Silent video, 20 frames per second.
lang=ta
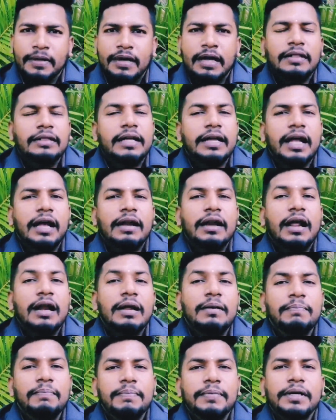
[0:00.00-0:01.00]

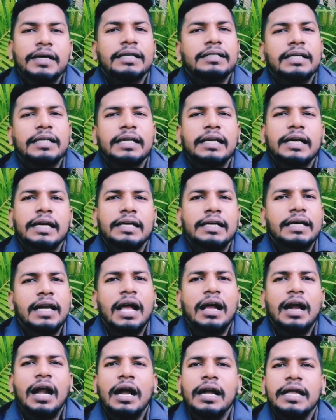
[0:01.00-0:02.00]
கந்தையானாலும் கசக்கி கட்டு
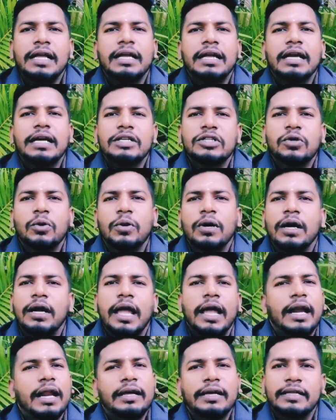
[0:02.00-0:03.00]
நாங்கள் அடிக்கடி சொல்கிற
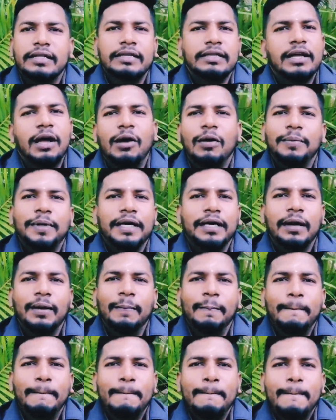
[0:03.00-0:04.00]
டயலாக் இது ஞாபகம் இருக்கா
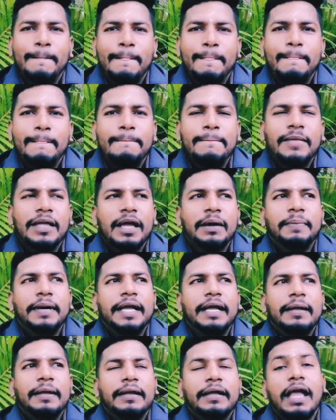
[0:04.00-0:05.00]
எப்படி
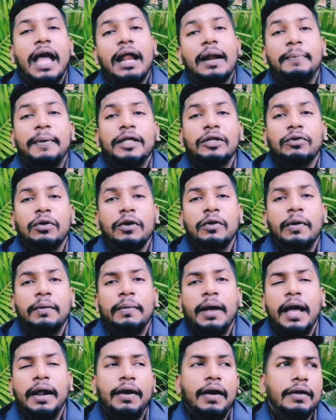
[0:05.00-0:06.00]
யாரை பார்த்து சொல்லுவோம்
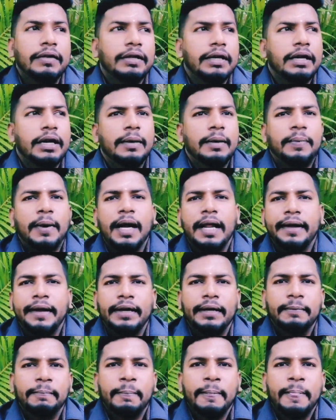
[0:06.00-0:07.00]
யாராவது
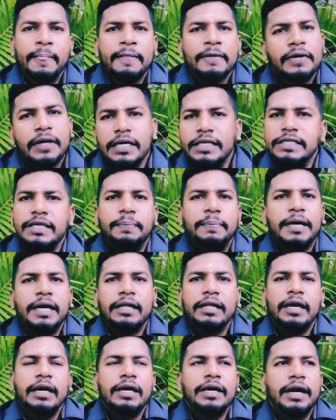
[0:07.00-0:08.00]
கஷ்டப்பட்டது
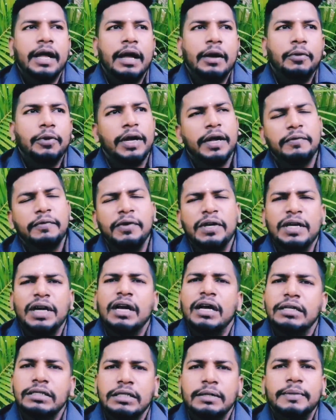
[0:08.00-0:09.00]
கஷ்டப்பட்டதுகளண்டா ஒரே வீட்டில்
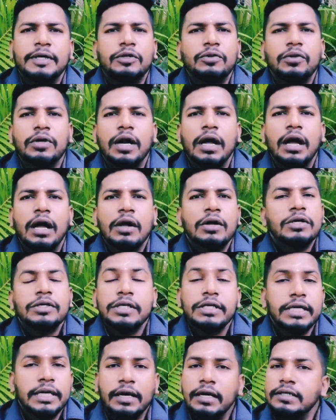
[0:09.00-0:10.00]
கஷ்டம்னு சொன்னால்
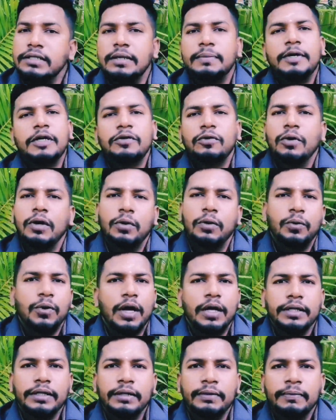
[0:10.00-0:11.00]
சிஜி கஷ்டம்னு
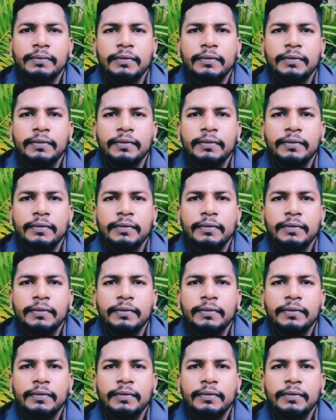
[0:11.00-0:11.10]
சொல்லக்கூடாது